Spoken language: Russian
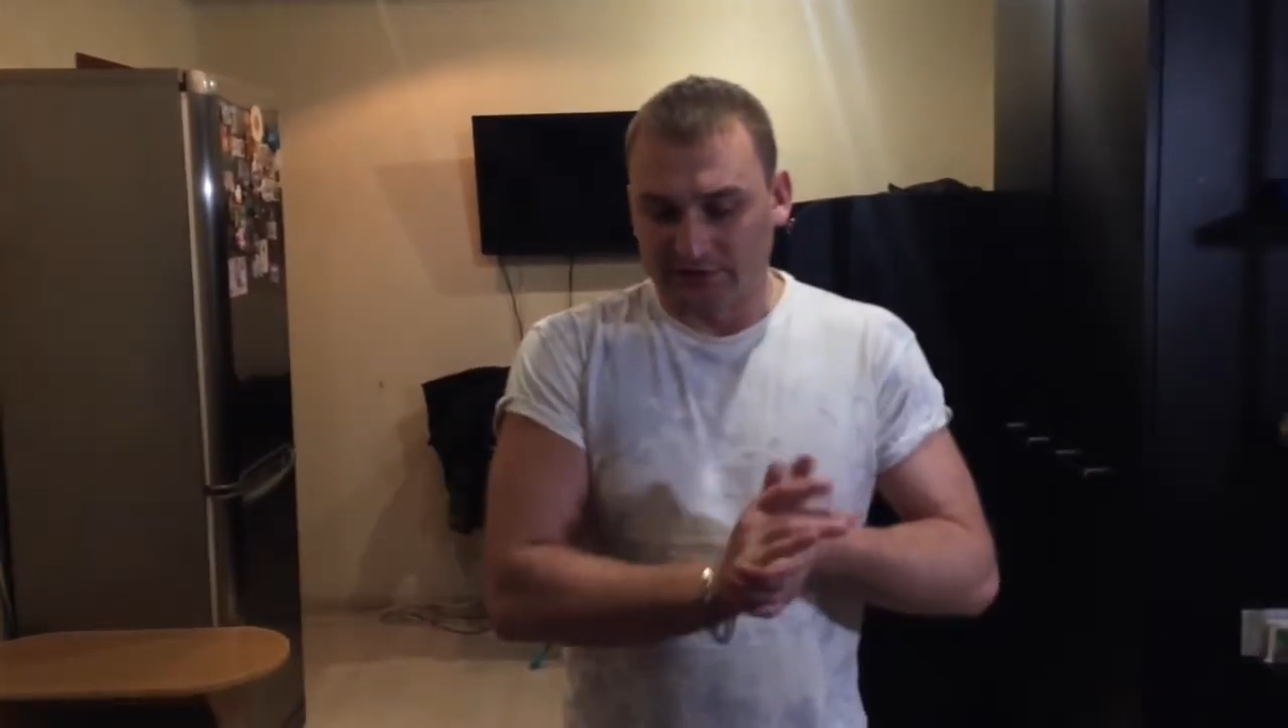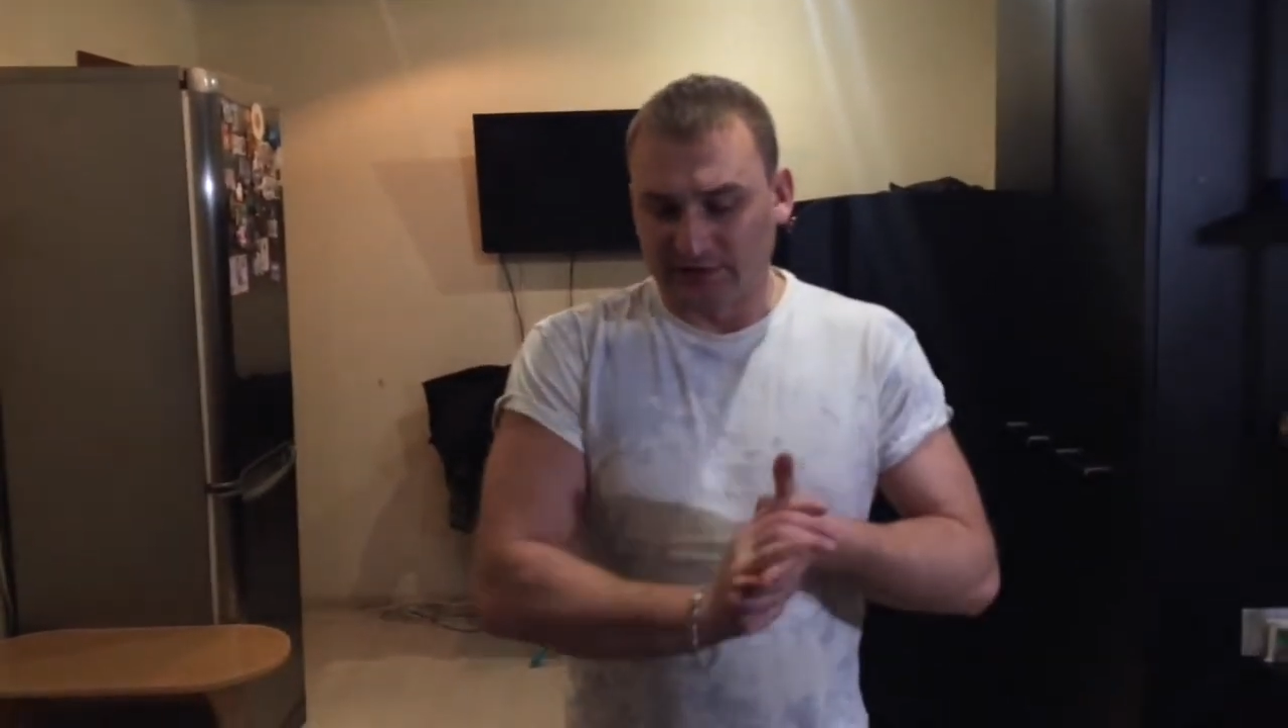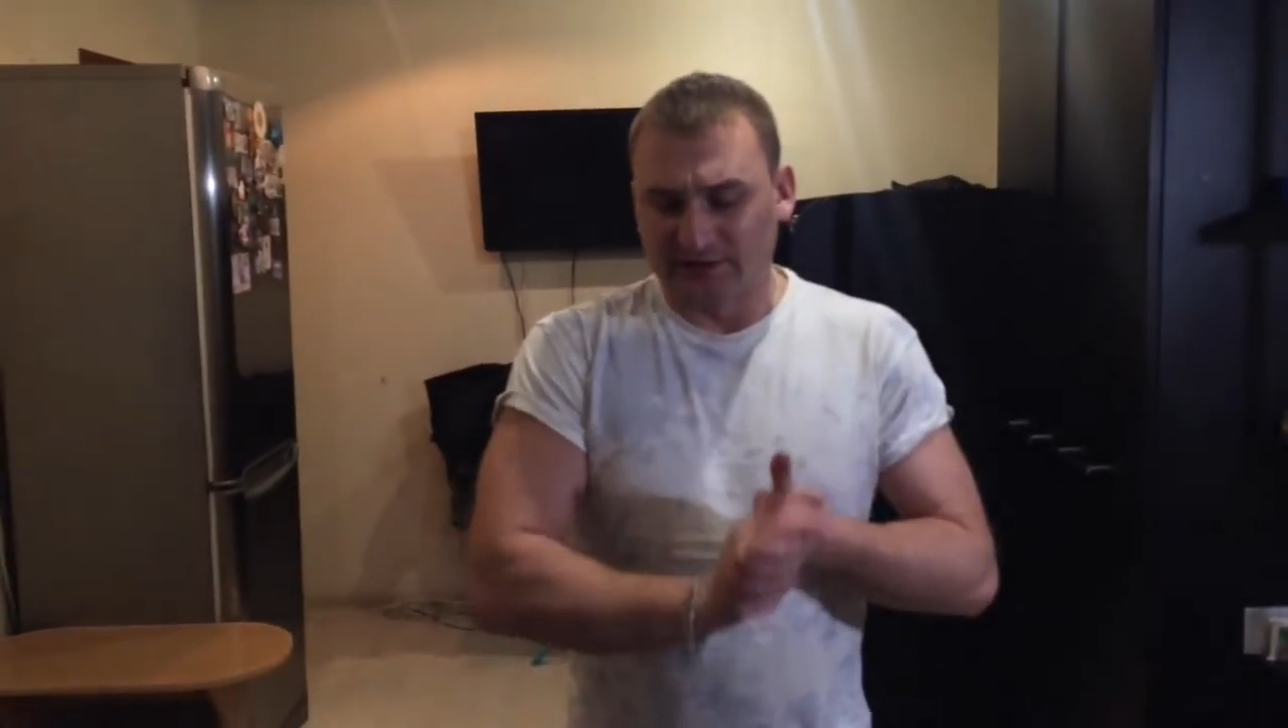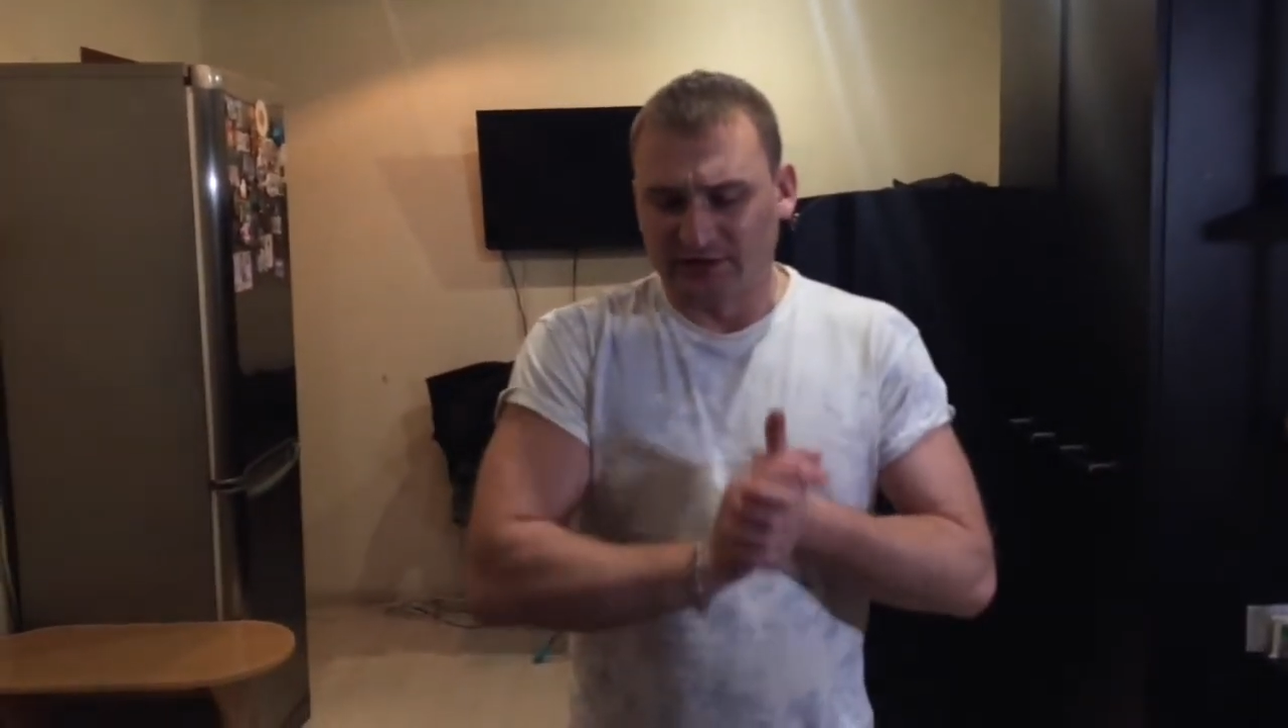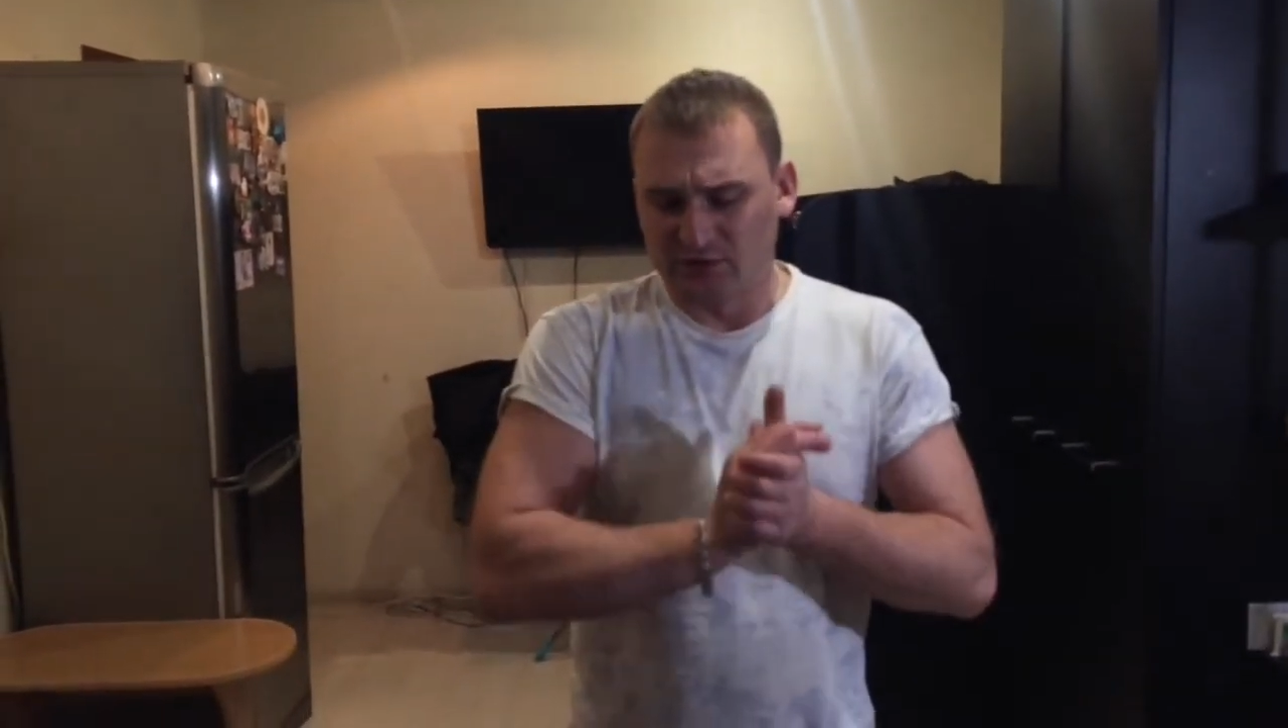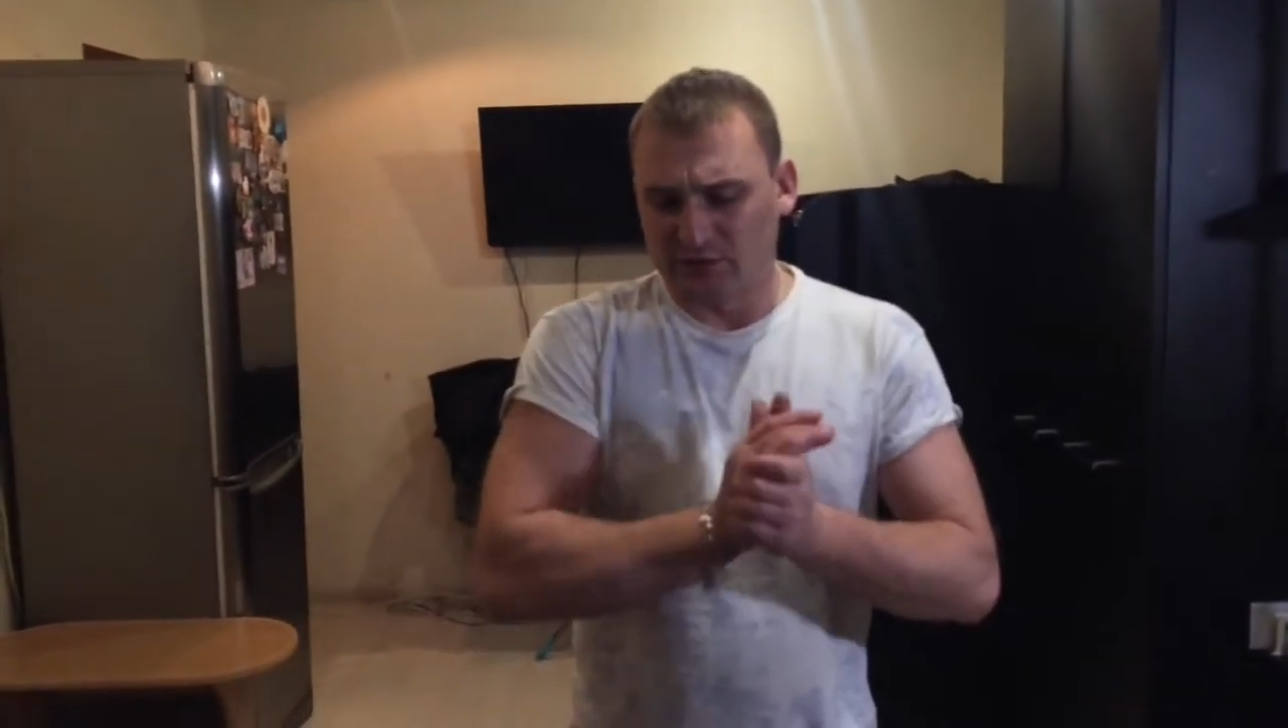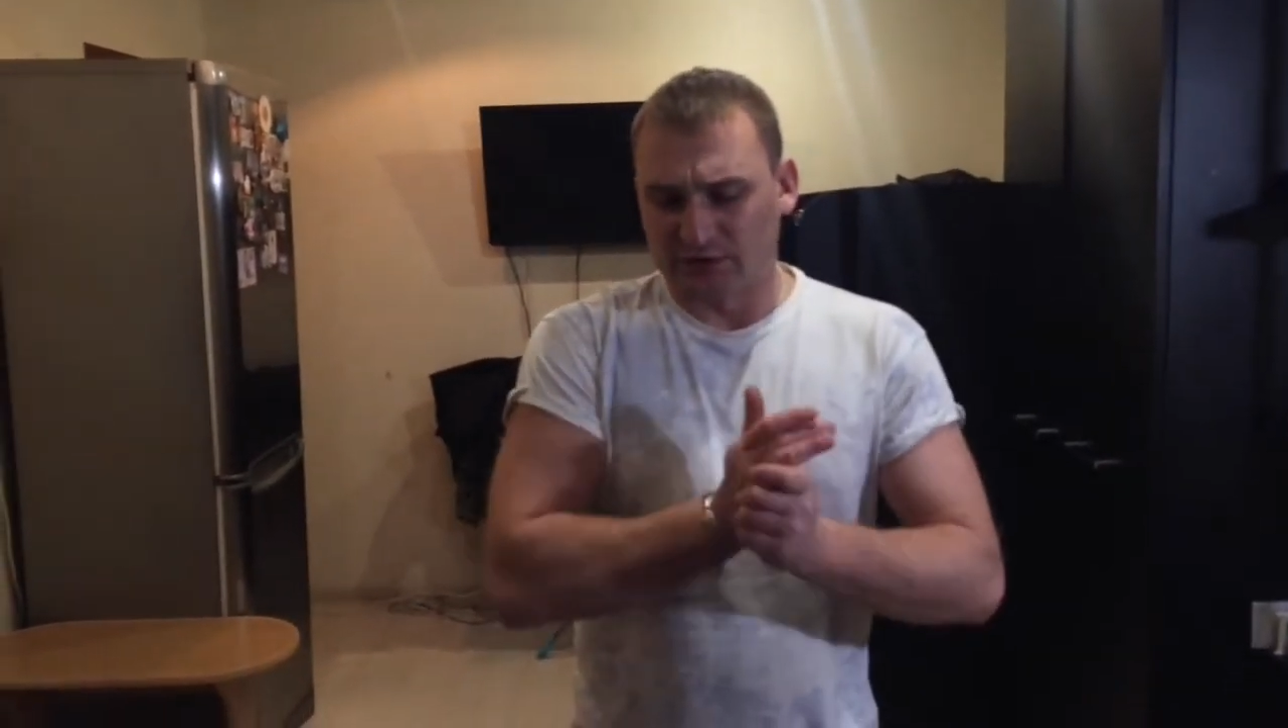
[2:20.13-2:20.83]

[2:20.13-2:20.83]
не на каденцию,